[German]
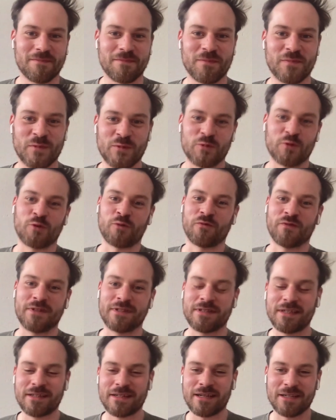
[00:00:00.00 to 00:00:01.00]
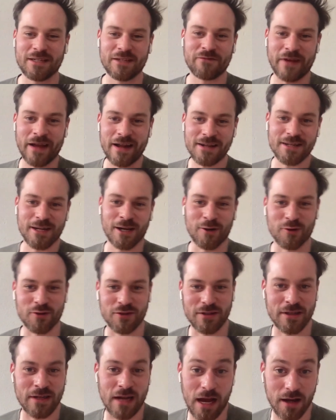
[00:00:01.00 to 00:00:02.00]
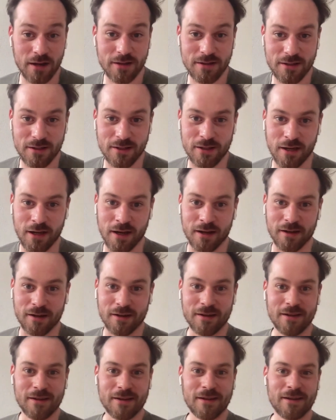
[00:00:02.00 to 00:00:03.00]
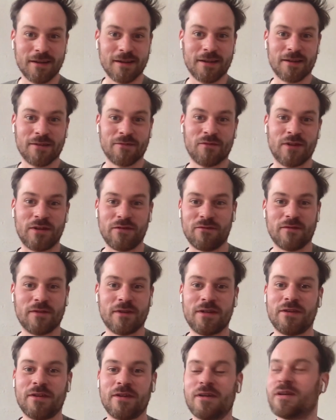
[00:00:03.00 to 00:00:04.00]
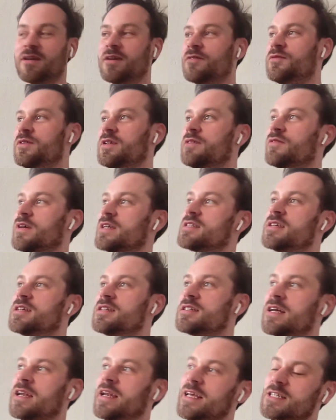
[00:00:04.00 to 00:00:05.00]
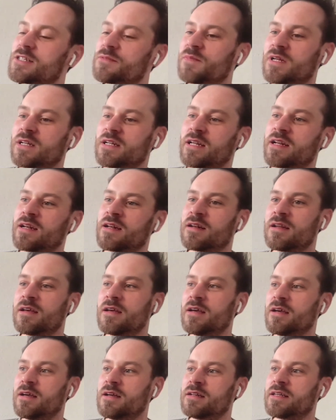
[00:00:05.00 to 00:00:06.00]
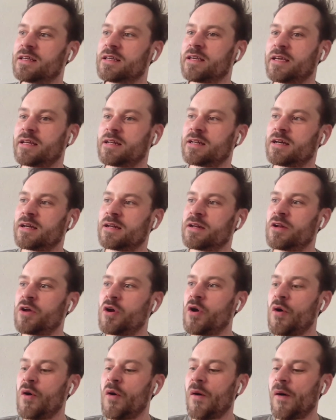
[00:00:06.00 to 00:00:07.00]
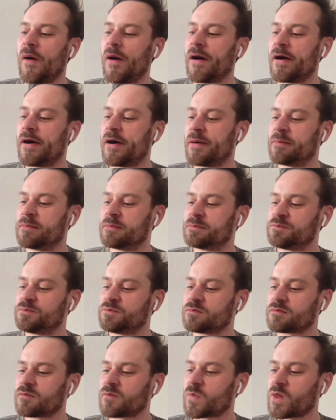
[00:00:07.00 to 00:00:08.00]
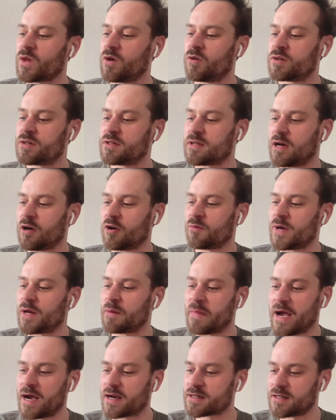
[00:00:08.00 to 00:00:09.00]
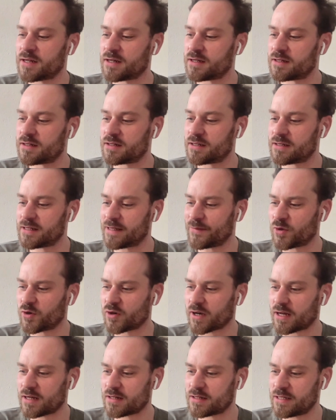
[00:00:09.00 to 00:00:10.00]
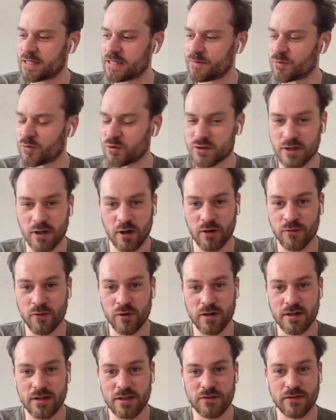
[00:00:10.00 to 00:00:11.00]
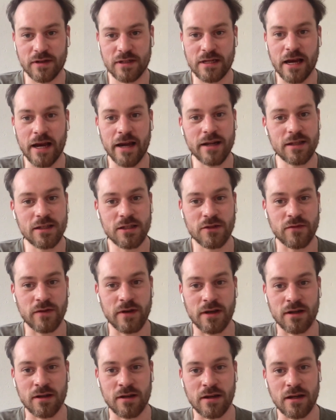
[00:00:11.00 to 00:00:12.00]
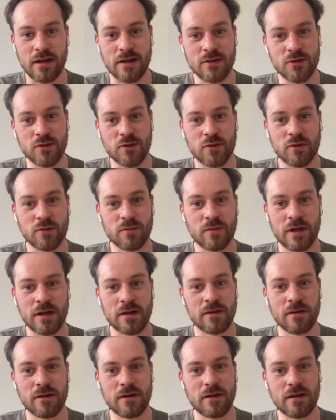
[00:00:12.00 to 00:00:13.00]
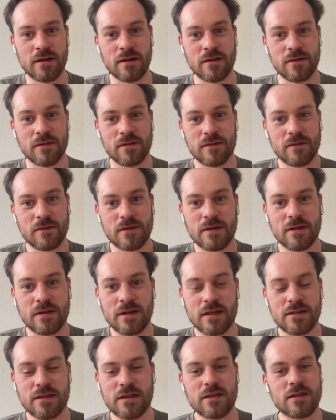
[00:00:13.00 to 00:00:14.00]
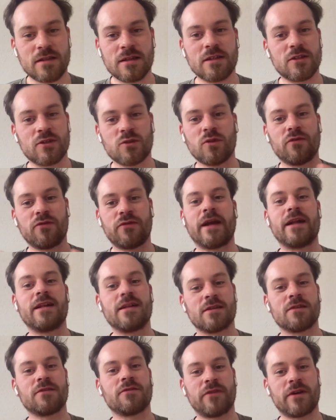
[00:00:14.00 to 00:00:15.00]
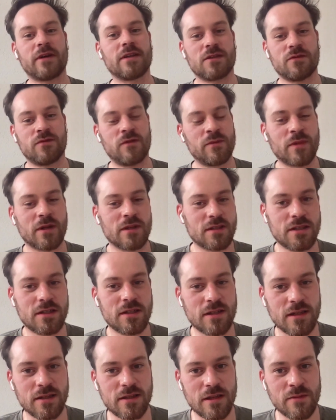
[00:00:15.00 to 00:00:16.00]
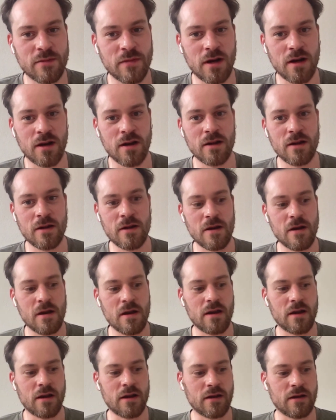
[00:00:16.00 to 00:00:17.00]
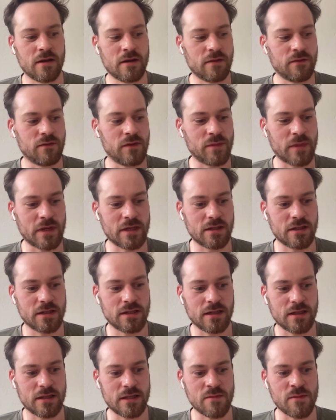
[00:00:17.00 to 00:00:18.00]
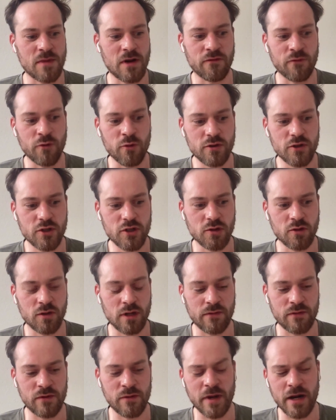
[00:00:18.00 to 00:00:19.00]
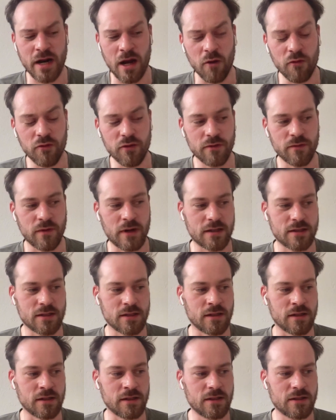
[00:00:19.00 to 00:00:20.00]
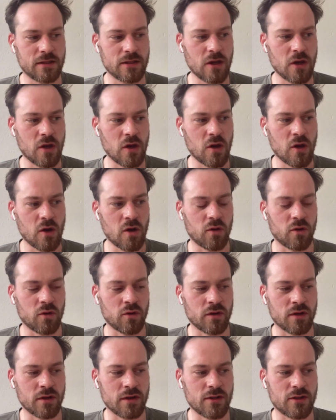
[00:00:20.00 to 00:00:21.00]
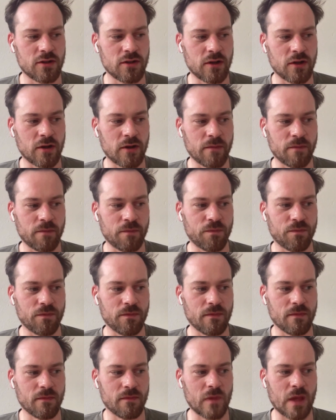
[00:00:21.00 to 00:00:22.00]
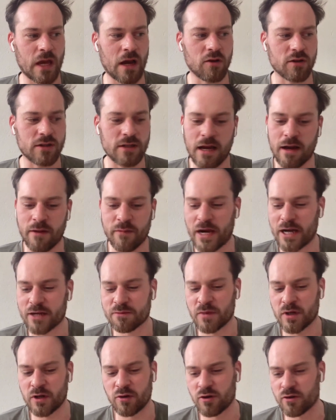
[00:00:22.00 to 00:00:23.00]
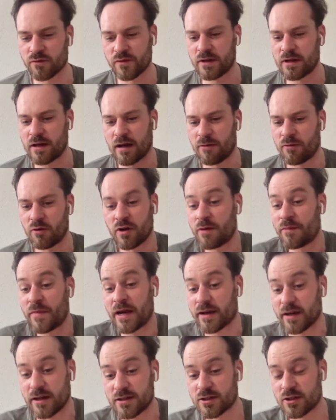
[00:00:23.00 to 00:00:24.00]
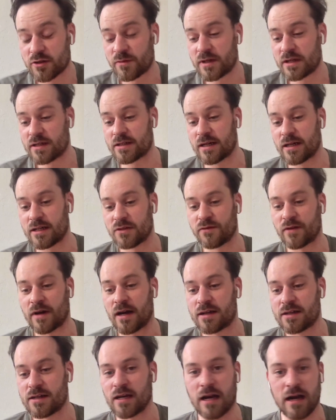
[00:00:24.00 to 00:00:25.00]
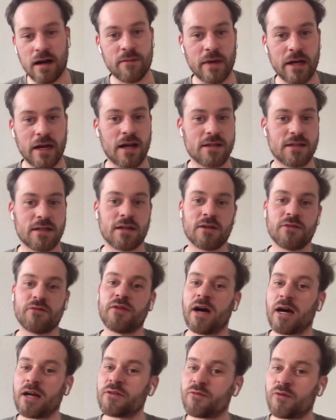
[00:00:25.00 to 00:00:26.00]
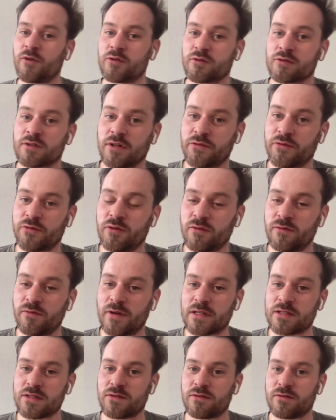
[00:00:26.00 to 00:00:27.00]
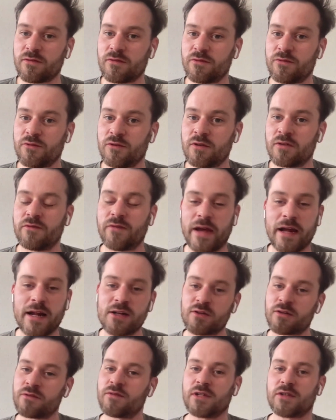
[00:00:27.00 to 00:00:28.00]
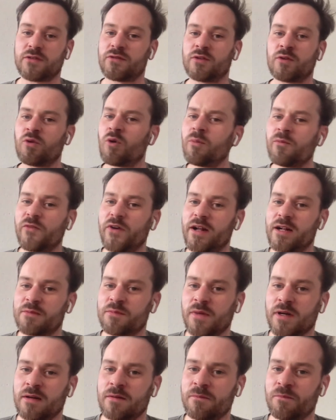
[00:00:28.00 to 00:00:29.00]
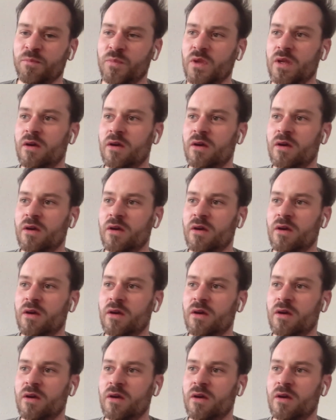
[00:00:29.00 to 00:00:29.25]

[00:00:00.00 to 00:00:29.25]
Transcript: So, wie sieht denn die Welt aus in 80 Jahren? Wie, wie, wie, was hinterlässt man denn den Kindern? Ähm, und auch man merkt ja, eine, Demokratie muss auch wirklich verteidigt werden. Also man, äh, das ist nicht so felsenfest, wie man sich das immer, äh, wie man sich das immer wünscht oder wie man aufgewachsen ist. Und ähm, auch da merkt man irgendwie, oder merke ich zumindest als Vater, ah, man hat da eine Verantwortung dafür, was für eine Welt und was für eine Umwelt man